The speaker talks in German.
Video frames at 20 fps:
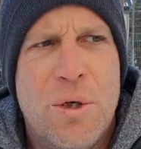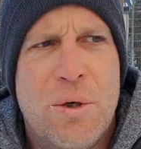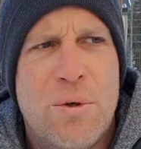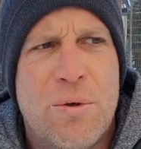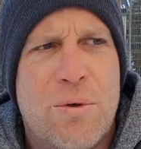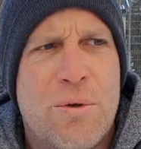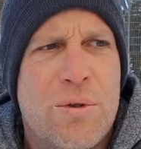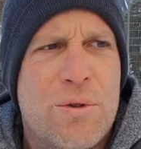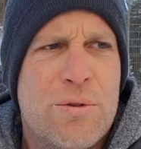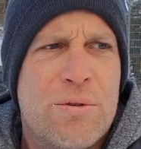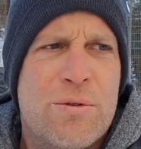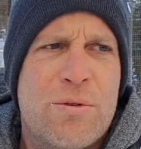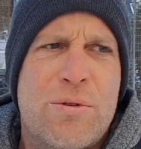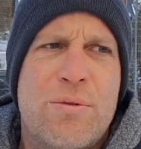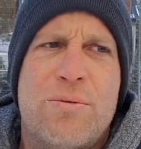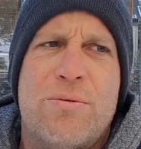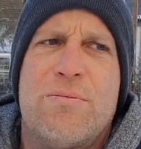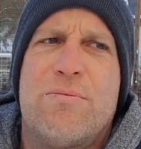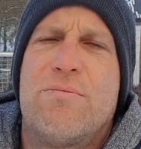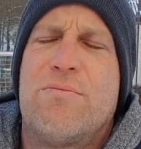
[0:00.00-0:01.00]
Und
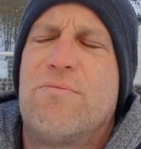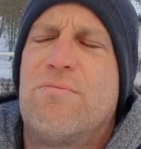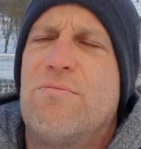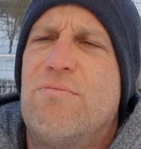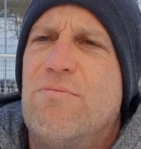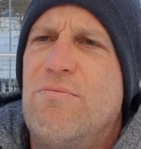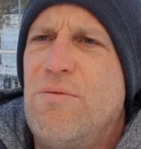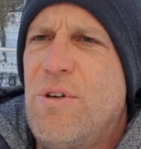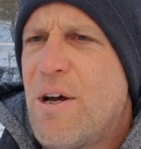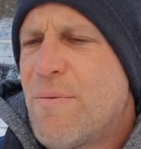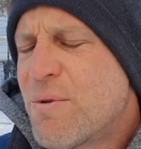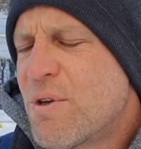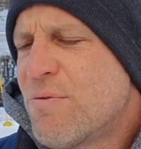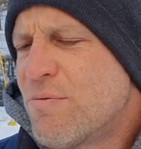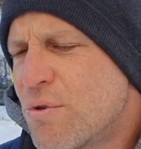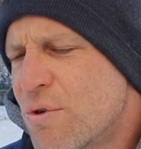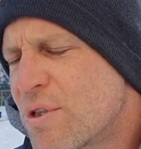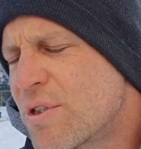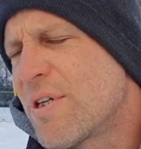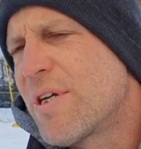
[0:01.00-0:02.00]
wir haben
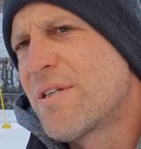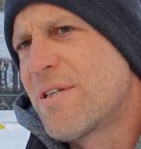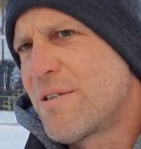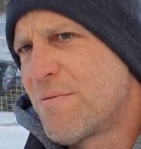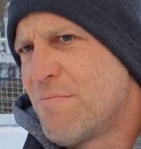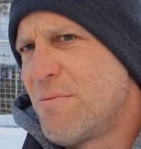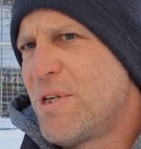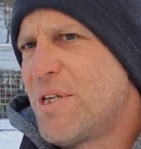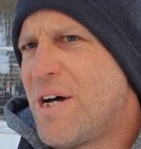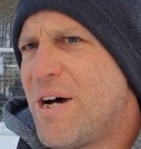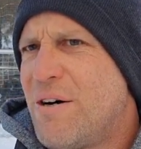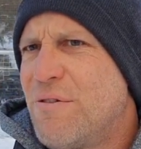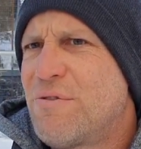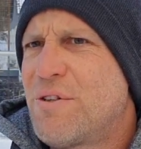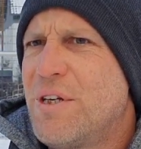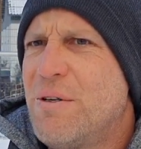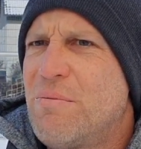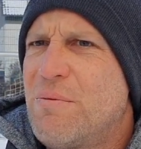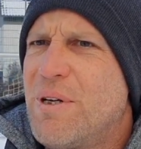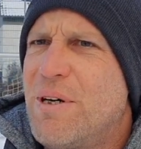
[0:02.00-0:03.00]
gewusst, dass es einen Bedarf
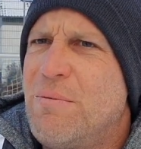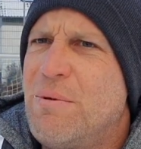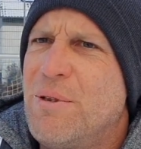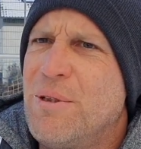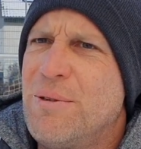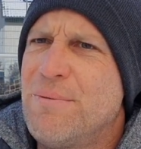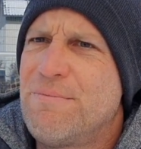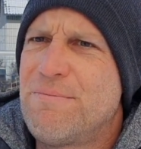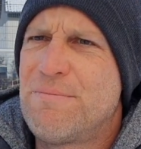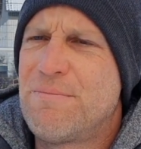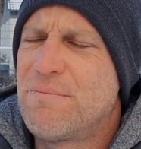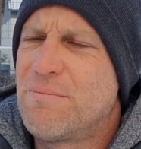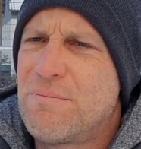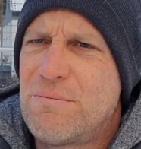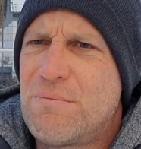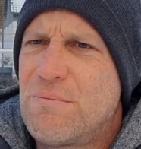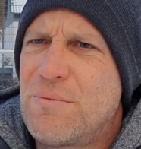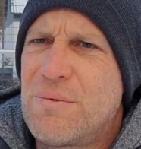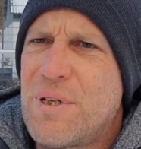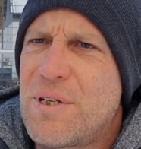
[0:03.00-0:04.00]
gibt, aber
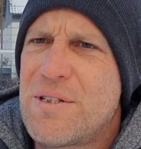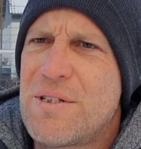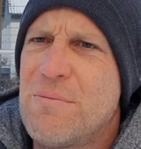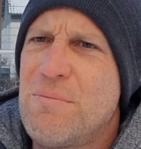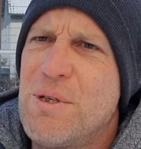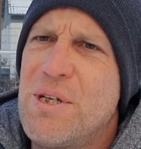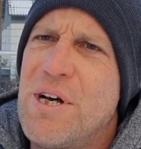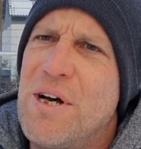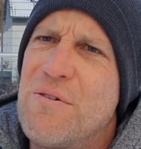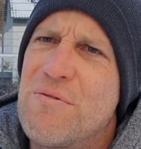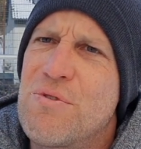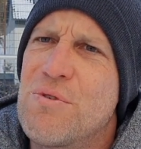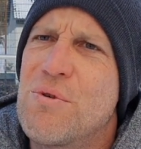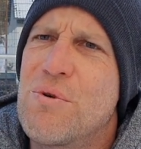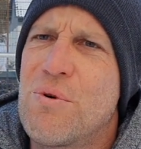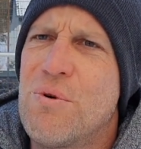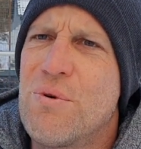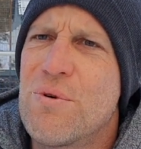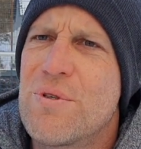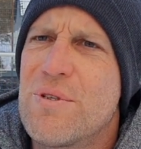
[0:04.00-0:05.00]
dass der Bedarf so
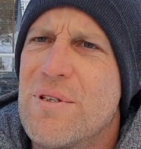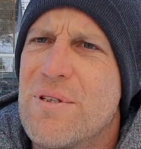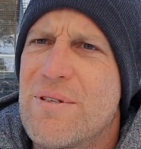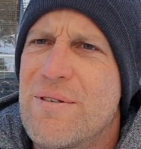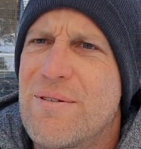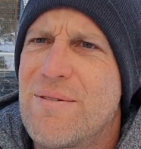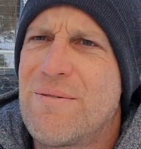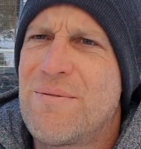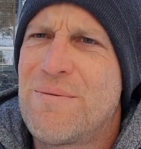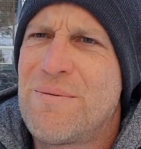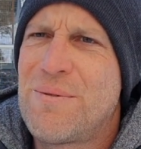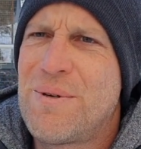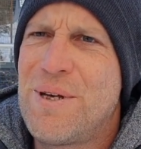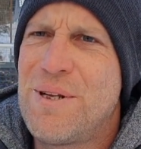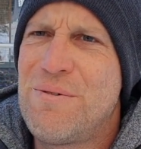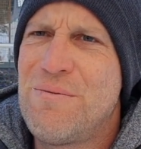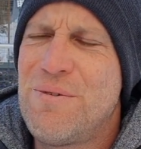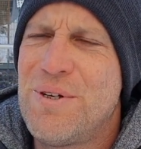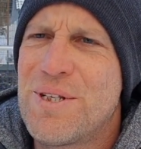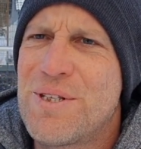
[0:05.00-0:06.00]
groß ist,
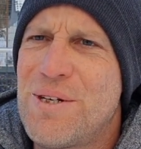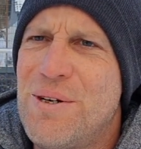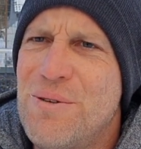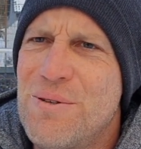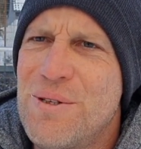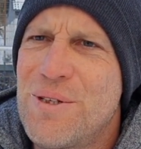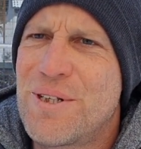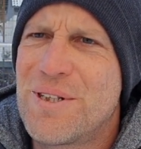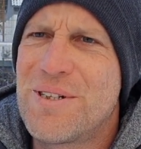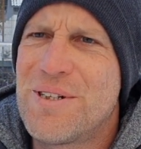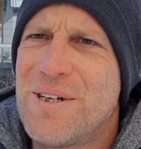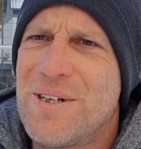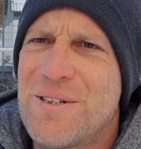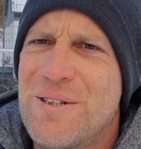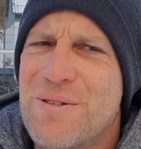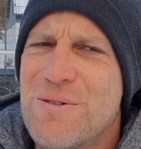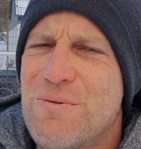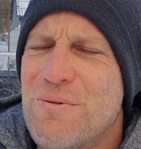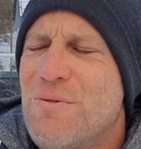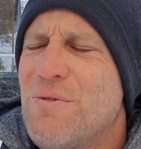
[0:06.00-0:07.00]
hätten wir jetzt auch nicht gedacht.
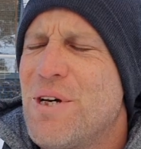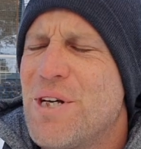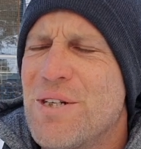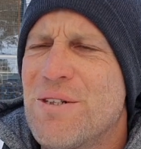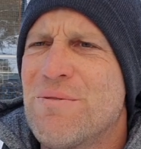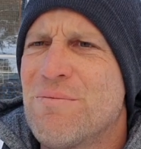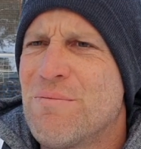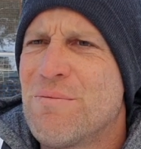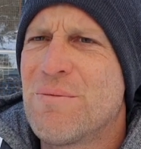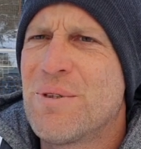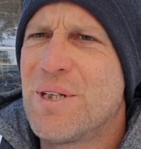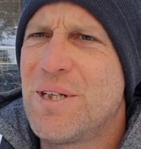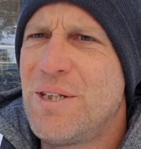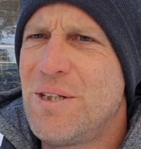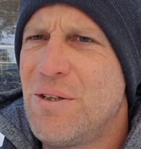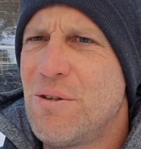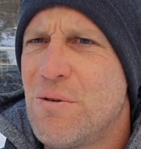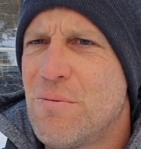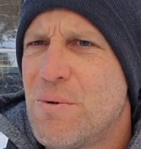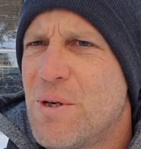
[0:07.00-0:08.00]
Also wir werden
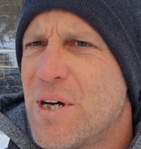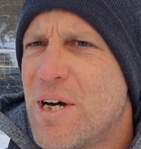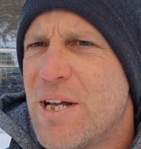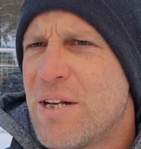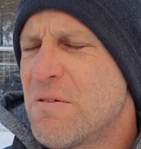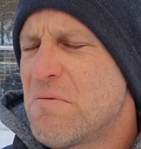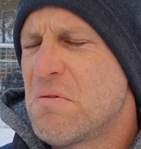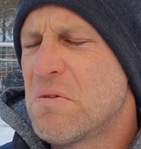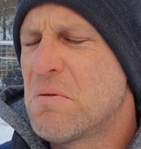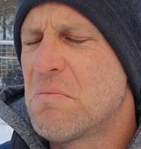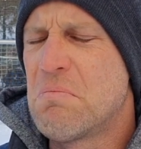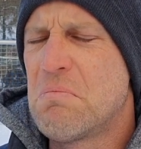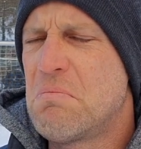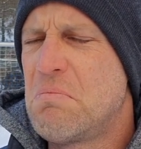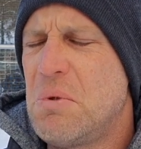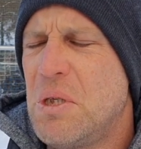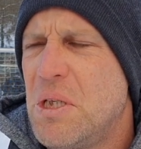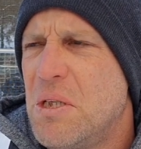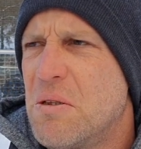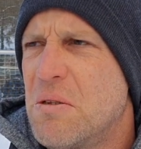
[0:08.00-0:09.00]
richtig überrannt. Wir
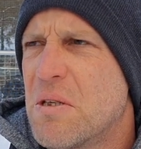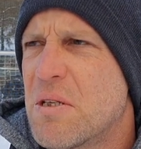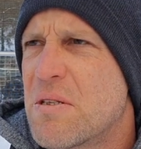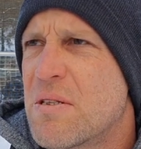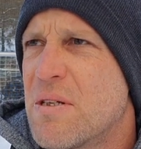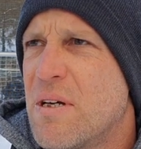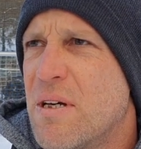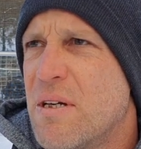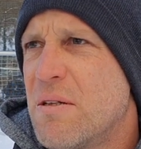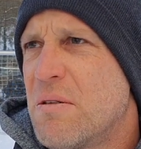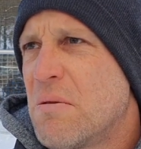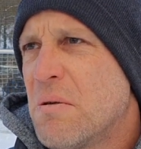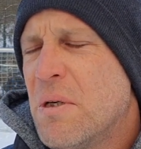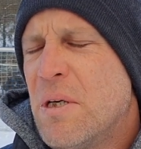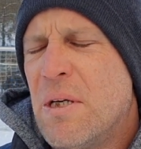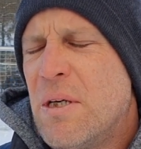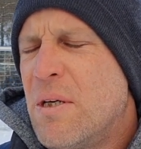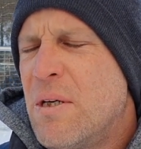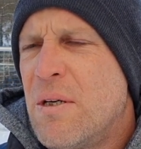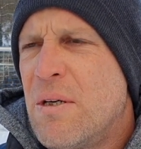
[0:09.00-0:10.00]
bieten jetzt seit
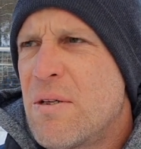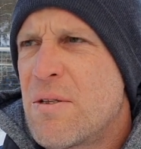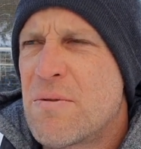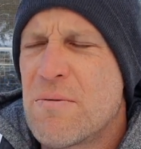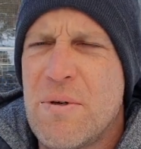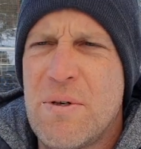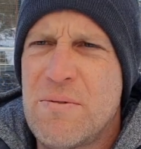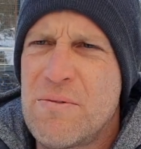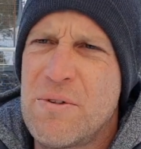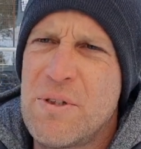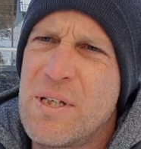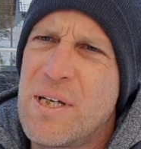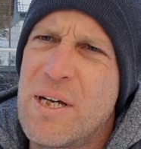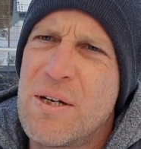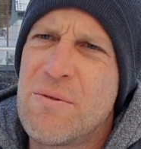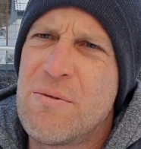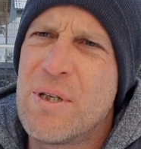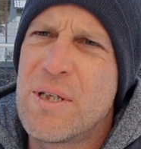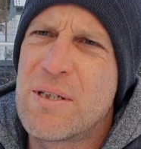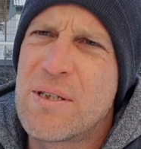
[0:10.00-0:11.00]
12.
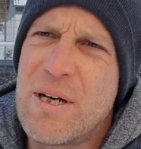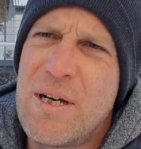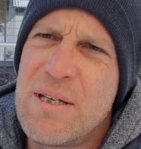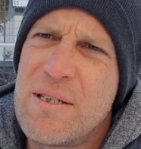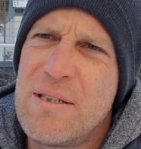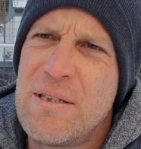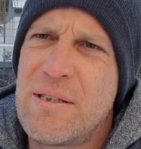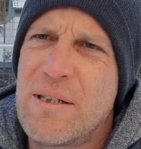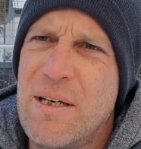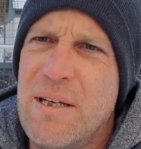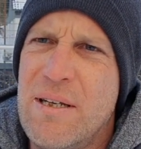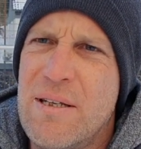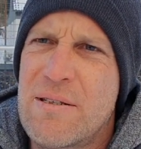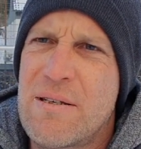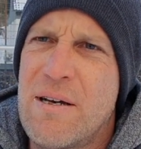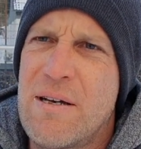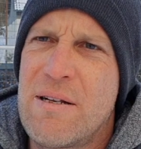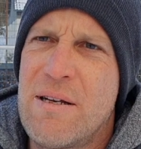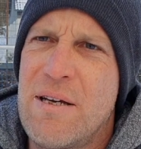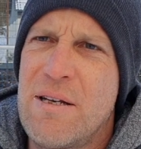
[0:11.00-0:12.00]
Januar 30
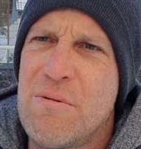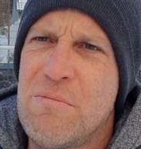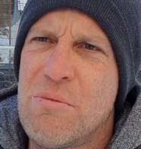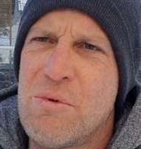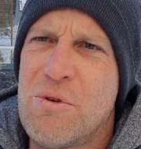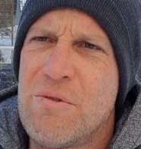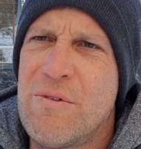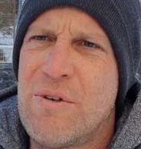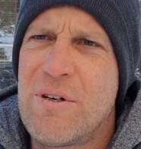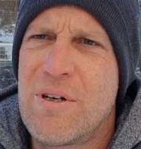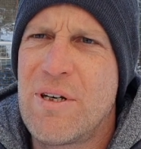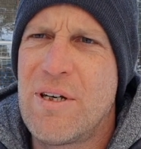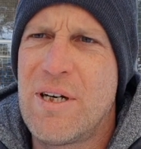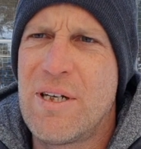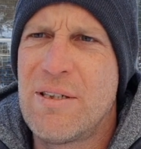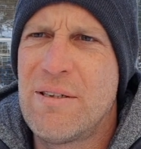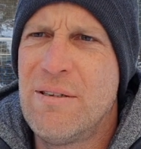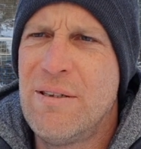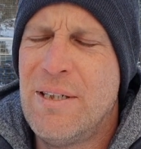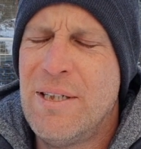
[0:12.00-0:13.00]
Trainingseinheiten pro Woche
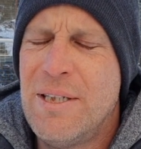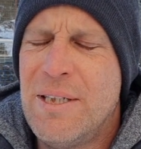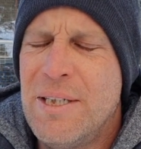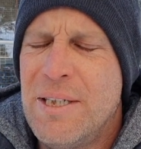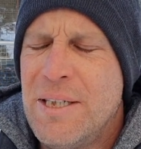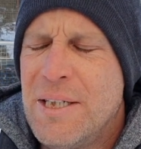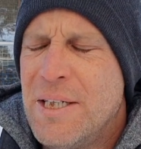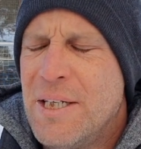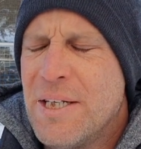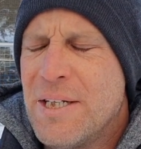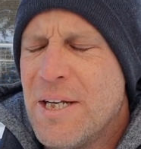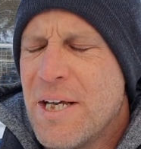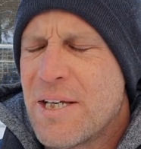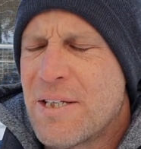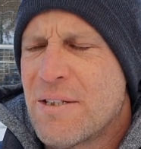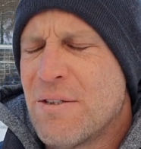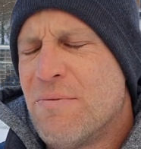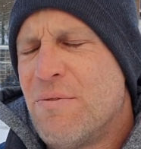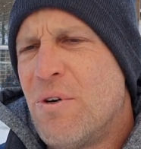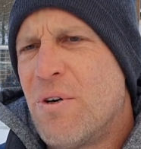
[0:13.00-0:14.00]
an.
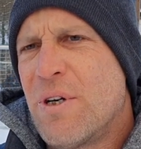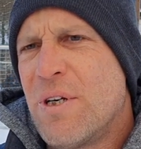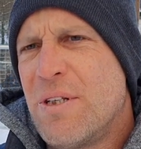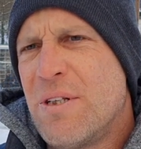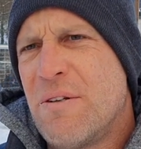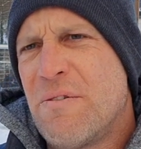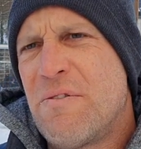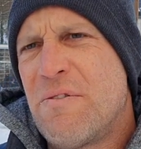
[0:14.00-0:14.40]
Nächste Woche in den